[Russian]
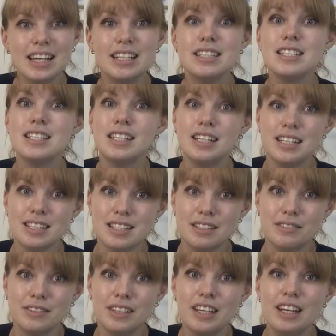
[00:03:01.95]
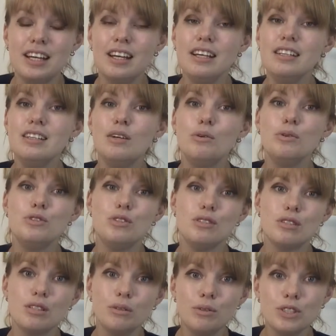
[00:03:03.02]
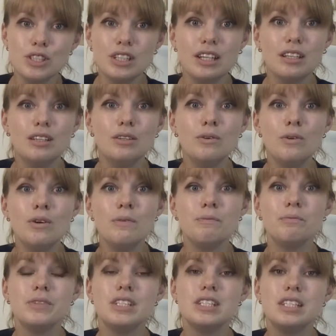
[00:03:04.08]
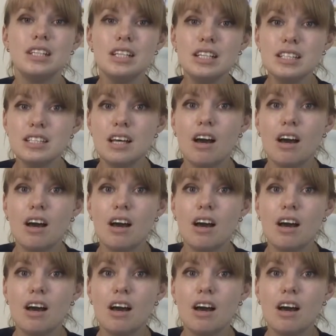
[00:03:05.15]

от стрессов. Это очень сложно, но стрессы